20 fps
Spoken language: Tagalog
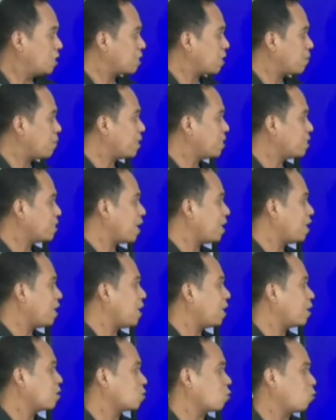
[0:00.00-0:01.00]

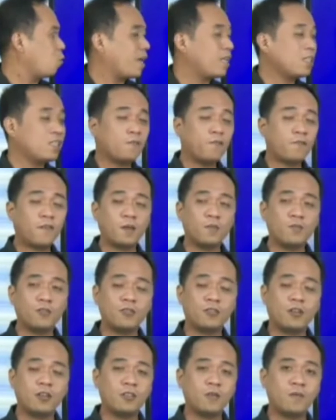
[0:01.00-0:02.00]
samantalang 25
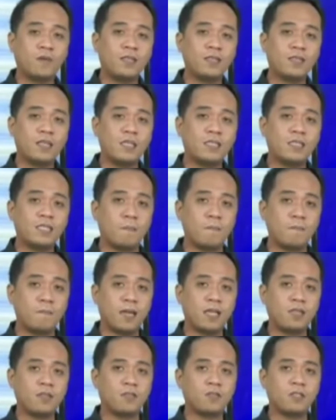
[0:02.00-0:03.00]
to 31 din sa
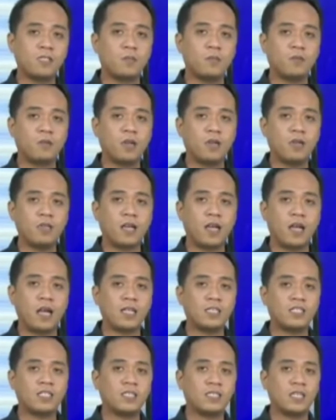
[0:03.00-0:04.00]
Metro Cebu
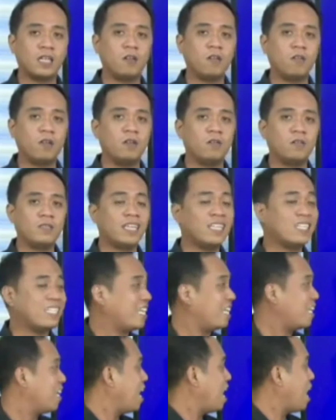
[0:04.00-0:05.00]
area at dyan sa Iloilo
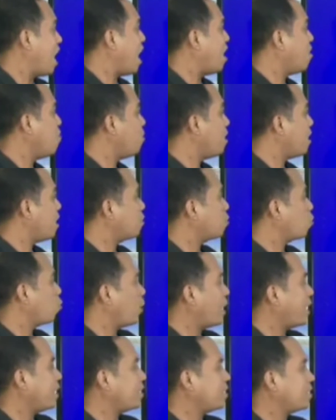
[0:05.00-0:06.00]
City ay mula
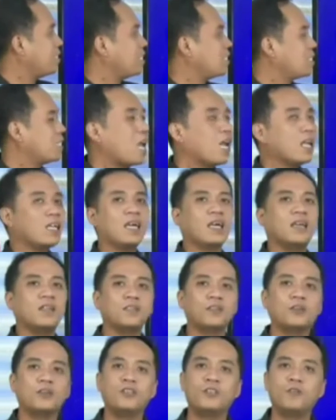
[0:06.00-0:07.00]
26
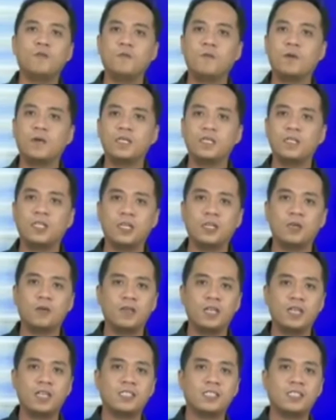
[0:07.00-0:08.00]
hanggang 31
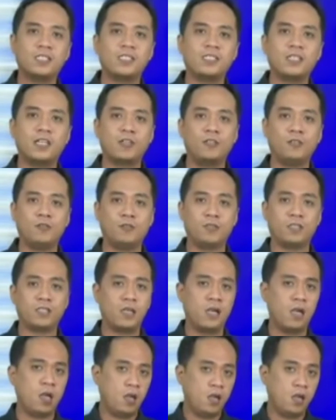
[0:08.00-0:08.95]
degrees Celsius.